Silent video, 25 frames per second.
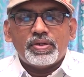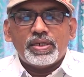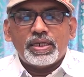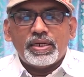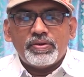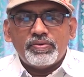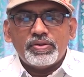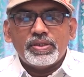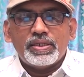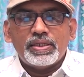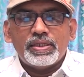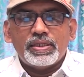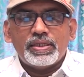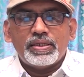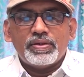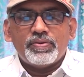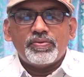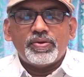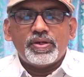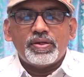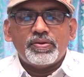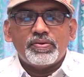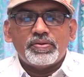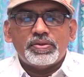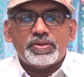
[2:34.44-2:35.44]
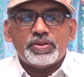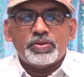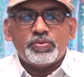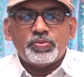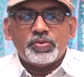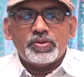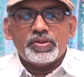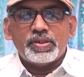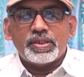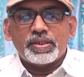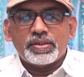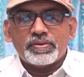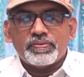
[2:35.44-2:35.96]
రేవంత్కి వారు
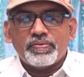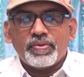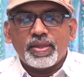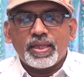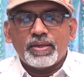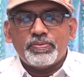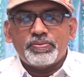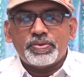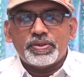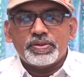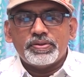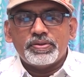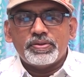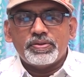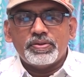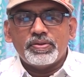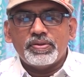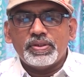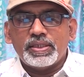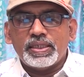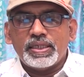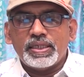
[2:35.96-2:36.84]
చెబుతున్నారు ప్రస్తుతం